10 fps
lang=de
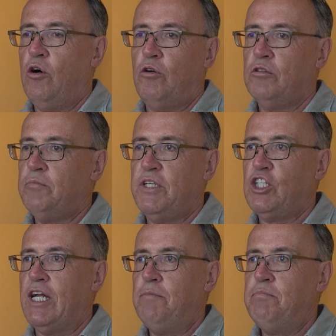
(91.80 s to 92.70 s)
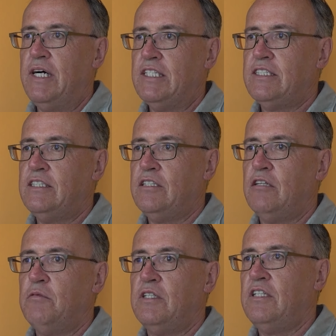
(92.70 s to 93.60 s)
Und mit Schlammmassen,
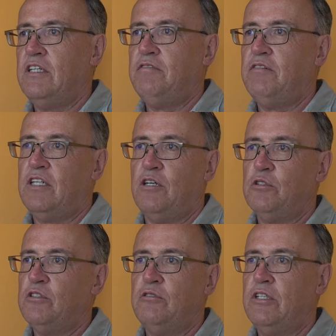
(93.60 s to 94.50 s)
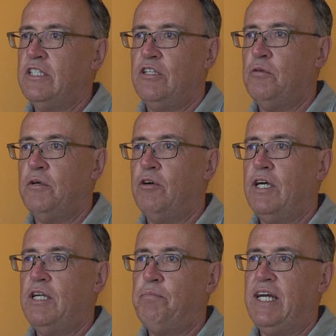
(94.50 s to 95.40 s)
dann waren die Verglasungen,
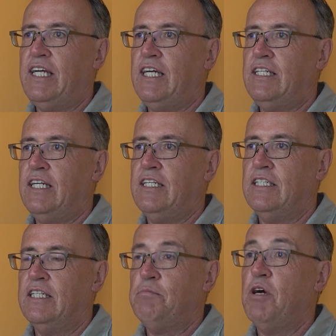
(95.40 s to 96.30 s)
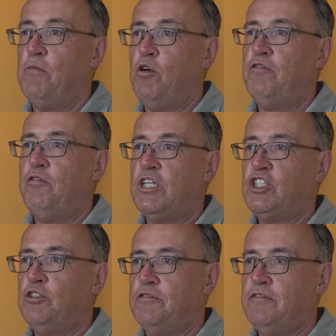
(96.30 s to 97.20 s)
überall die Bäche. Nicht? Wir haben elf
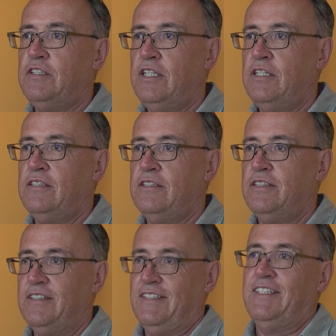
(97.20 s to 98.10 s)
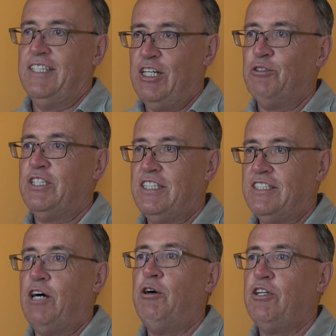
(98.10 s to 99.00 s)
Ortschaften. Und das
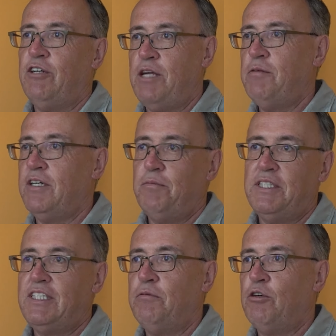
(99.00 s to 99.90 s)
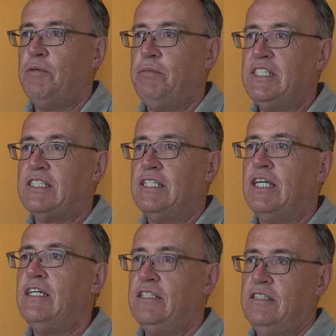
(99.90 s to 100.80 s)
dauert halt überall, bis du überall bist.
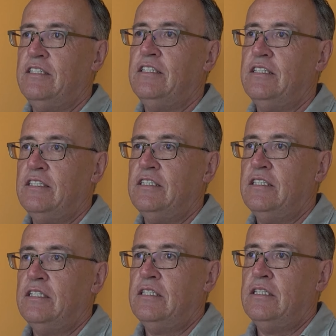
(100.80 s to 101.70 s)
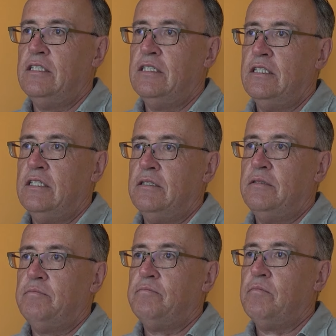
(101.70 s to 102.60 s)
Nicht? Wie viele Feuerwehren
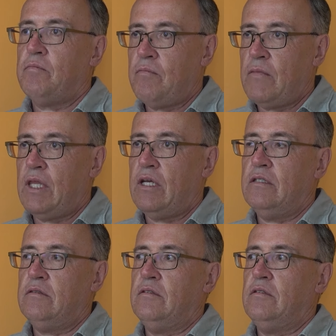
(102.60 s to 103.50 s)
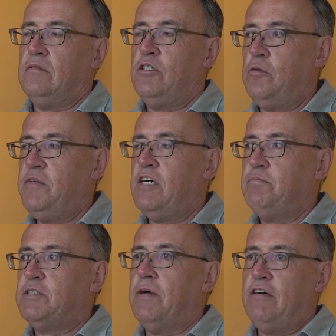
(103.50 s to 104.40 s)
waren im Einsatz? Ja, wir
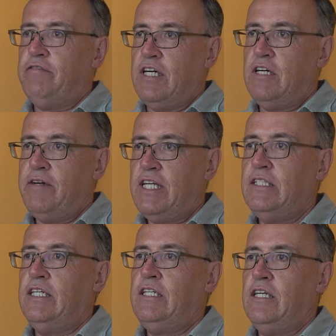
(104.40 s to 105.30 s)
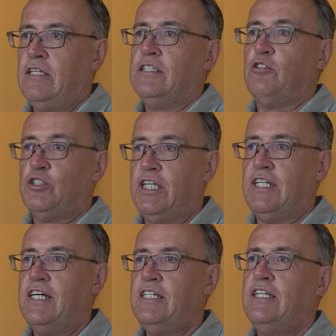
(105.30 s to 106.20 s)
haben zwei Feuerwehren, nicht? Gott sei
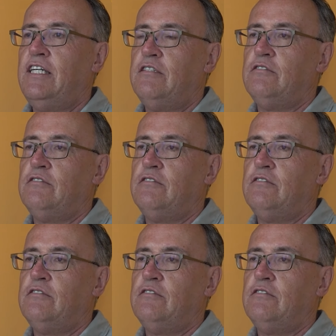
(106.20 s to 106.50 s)
Dank, nicht?